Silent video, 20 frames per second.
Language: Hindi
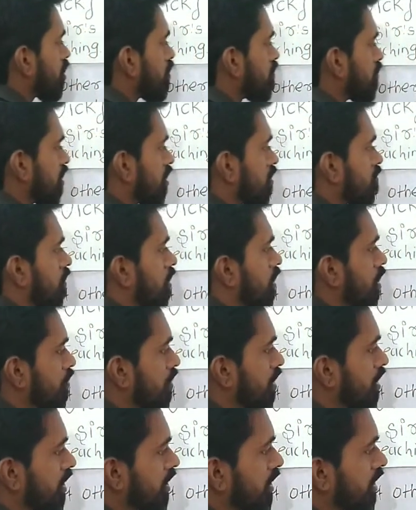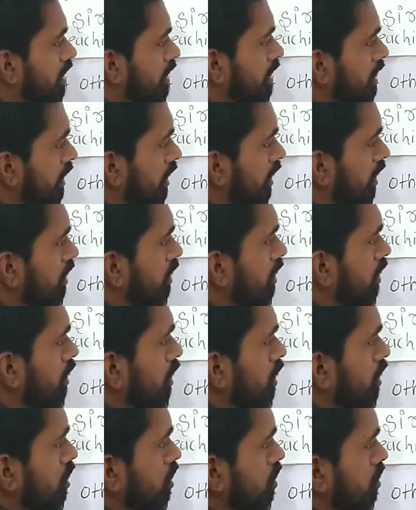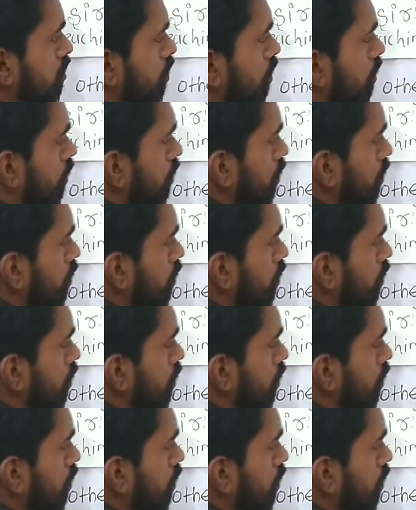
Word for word: बीच में अगर 120 डिग्री है तो